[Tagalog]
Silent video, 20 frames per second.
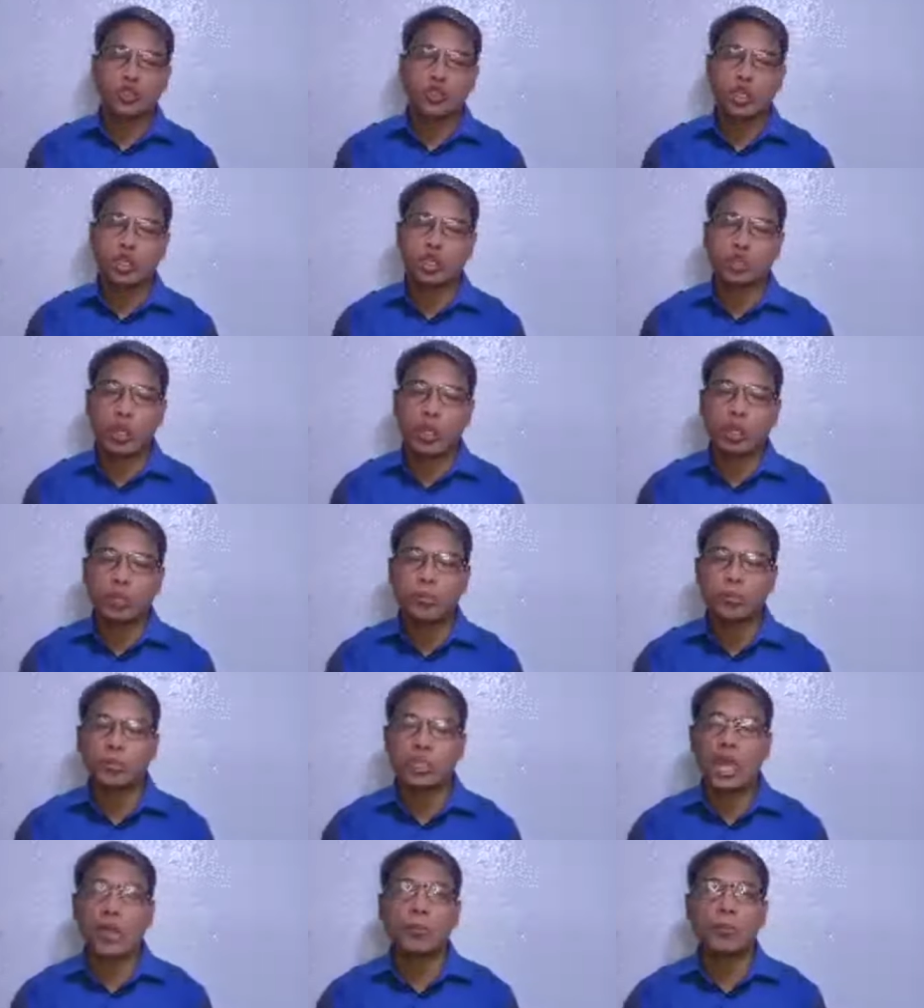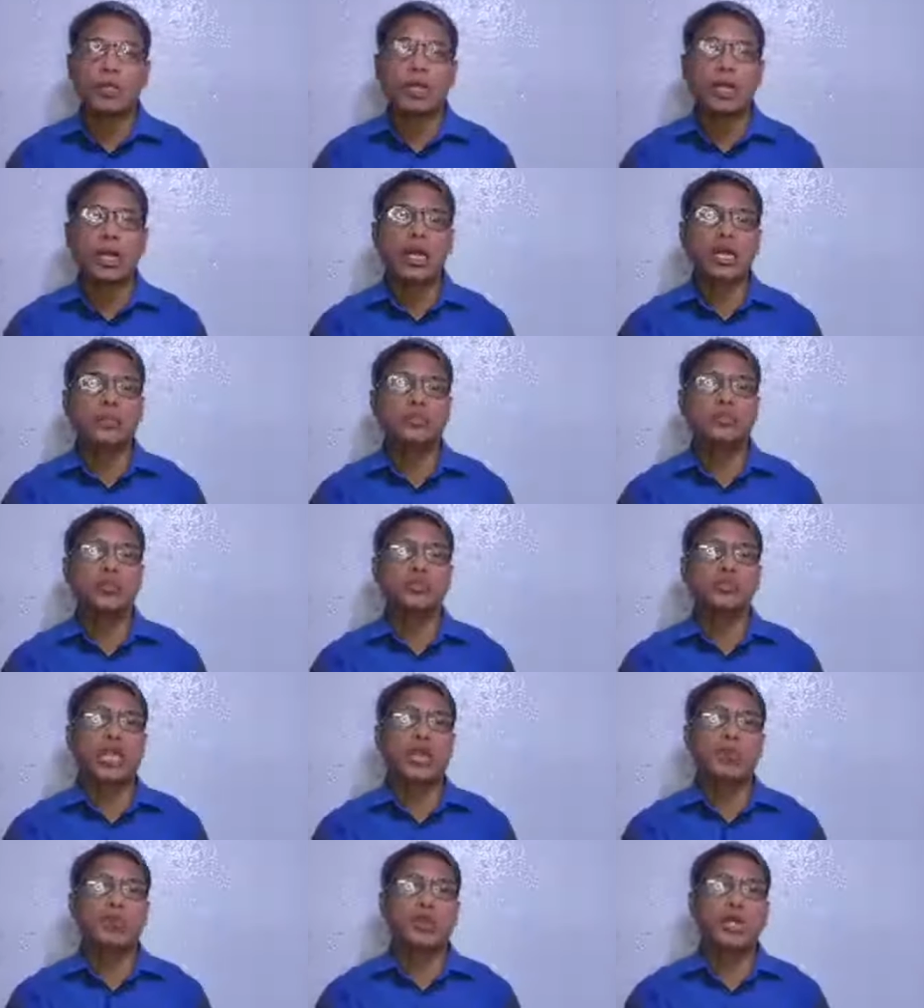itong aking topic, ang aking pong
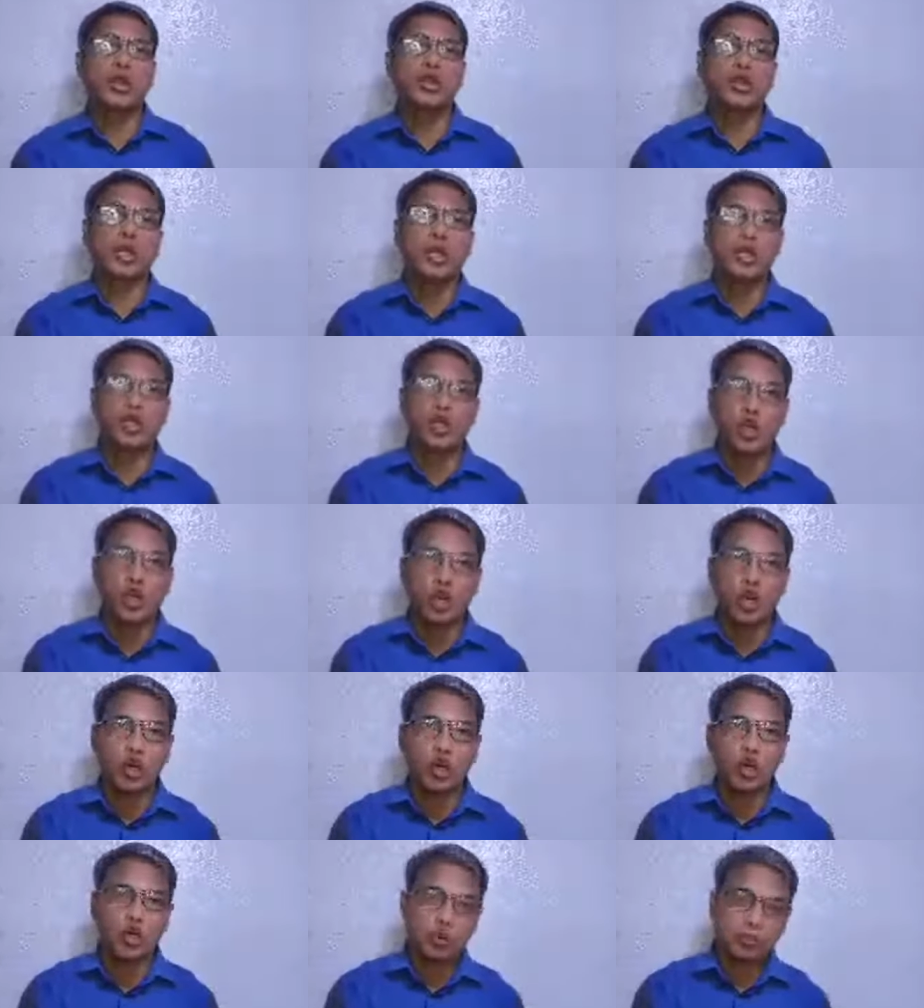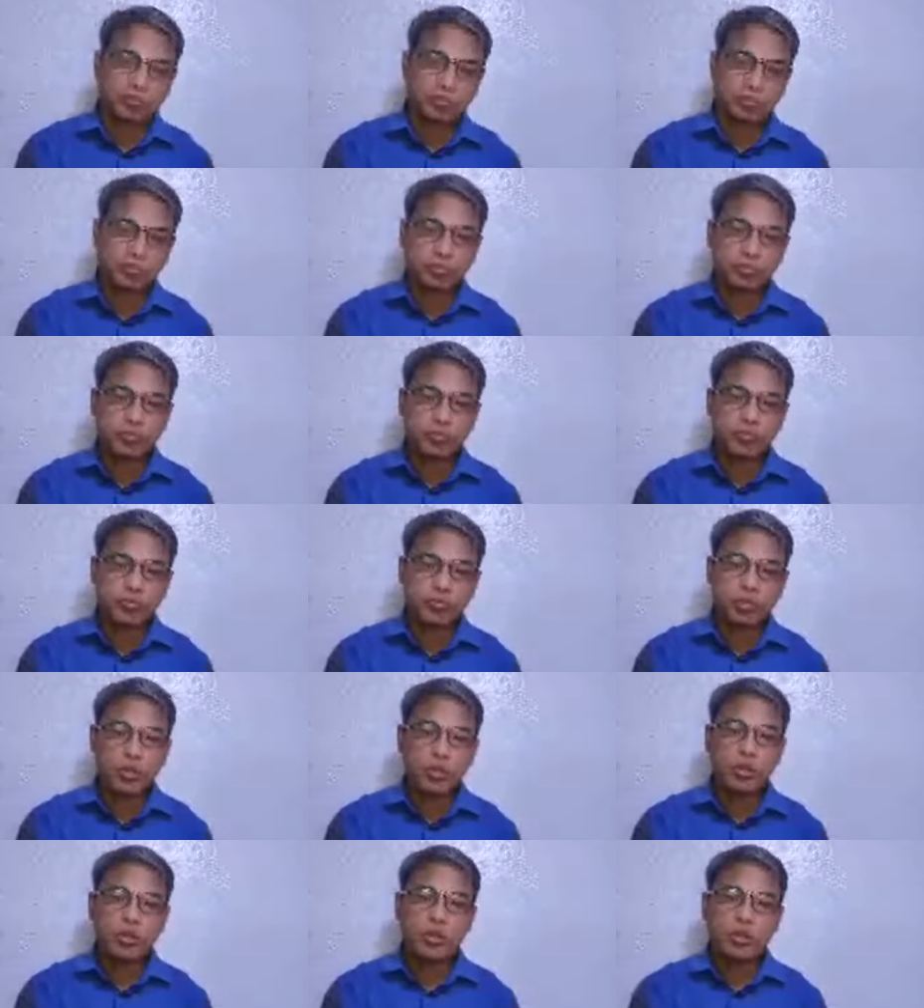topic ngayon ay YOLO
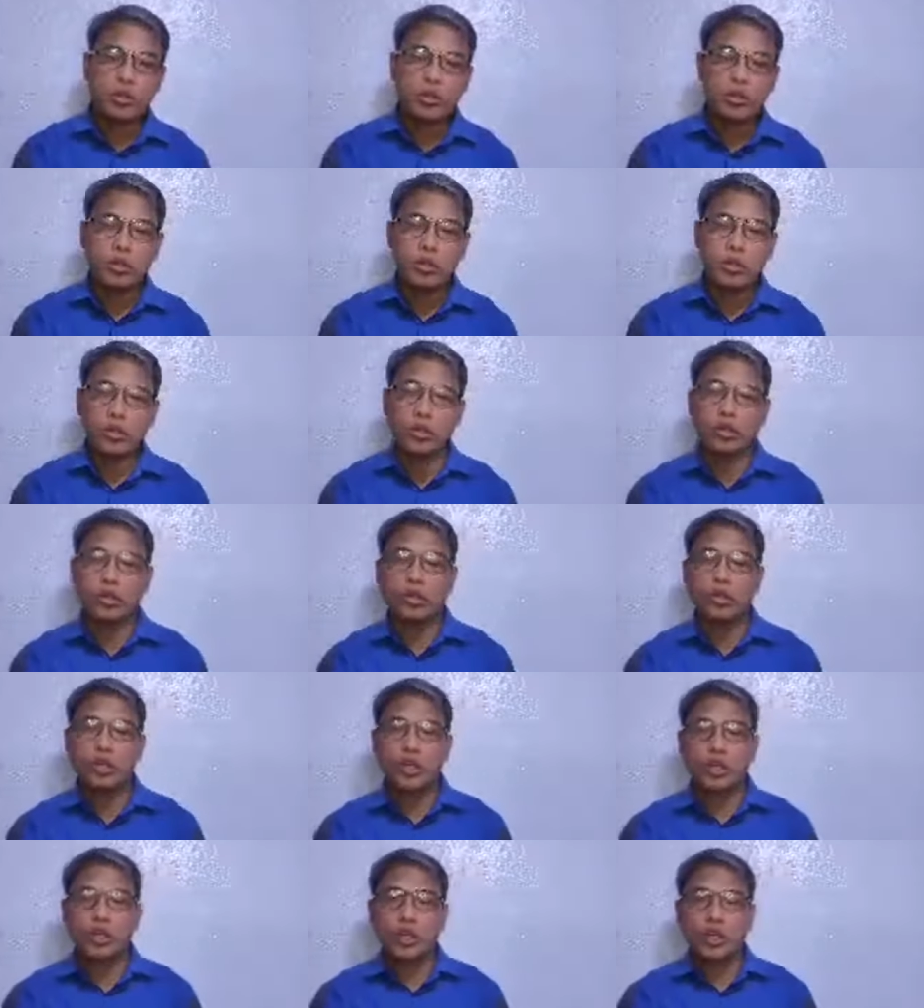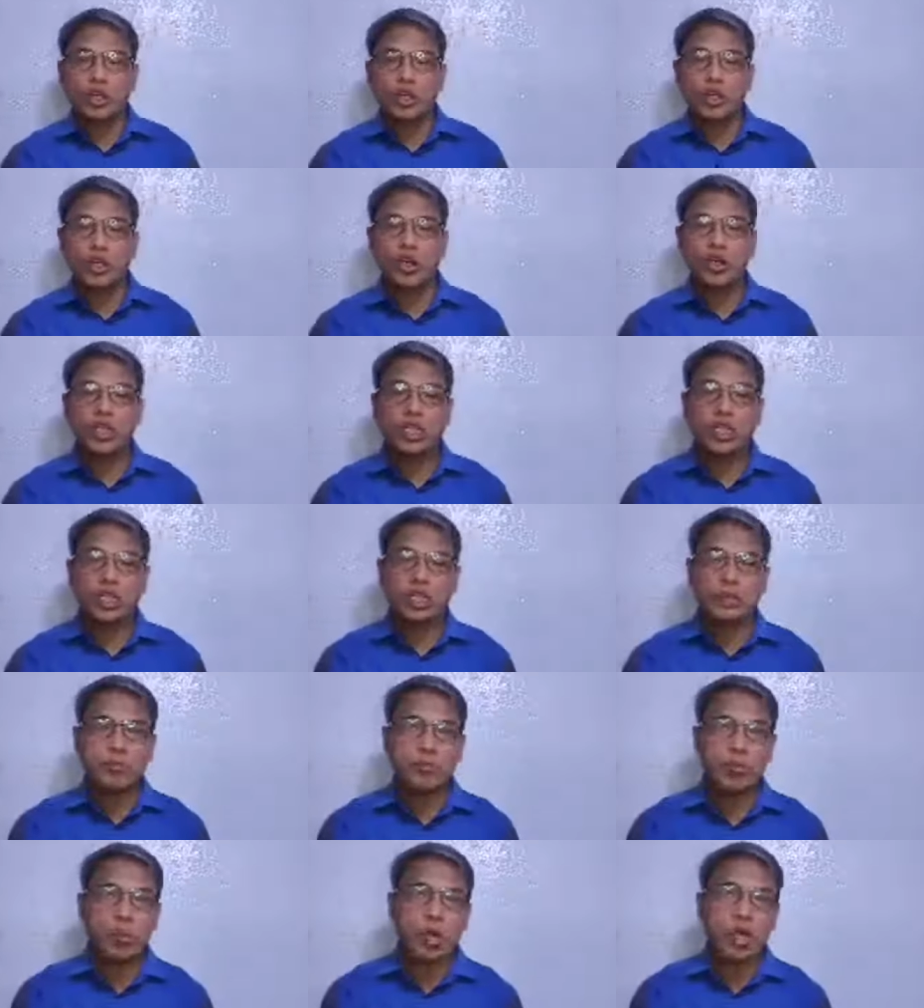or you only
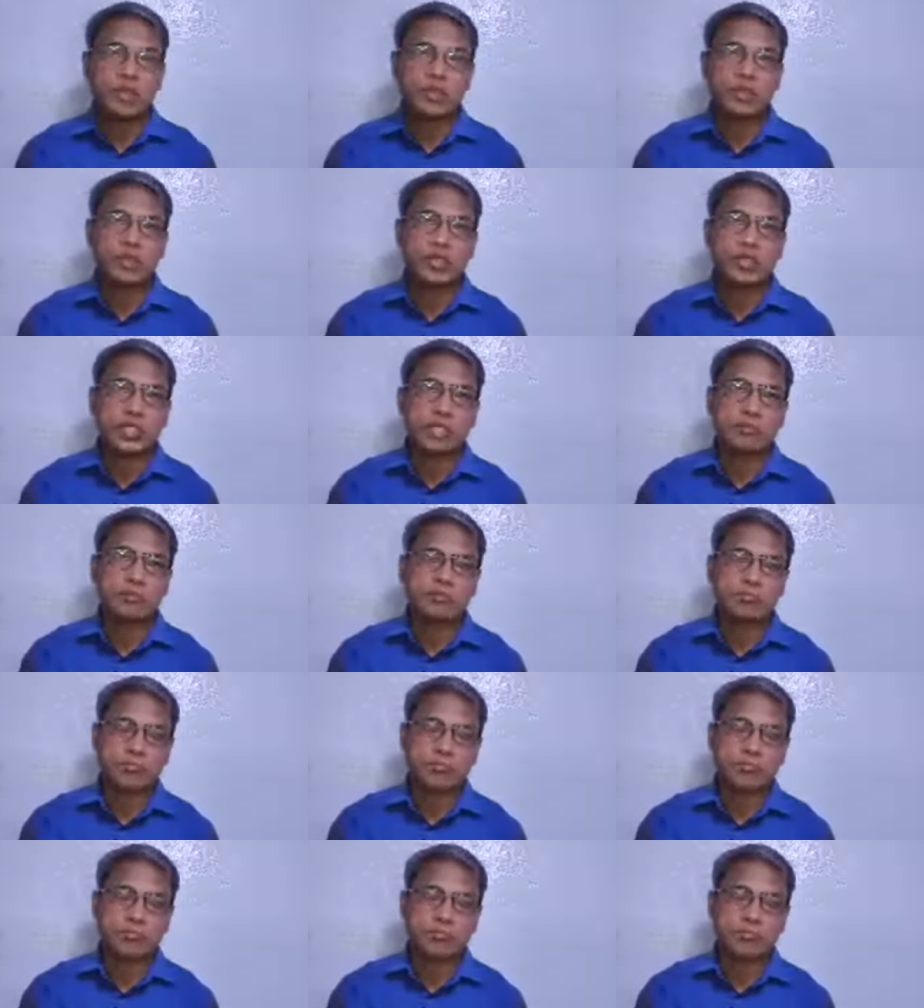live once.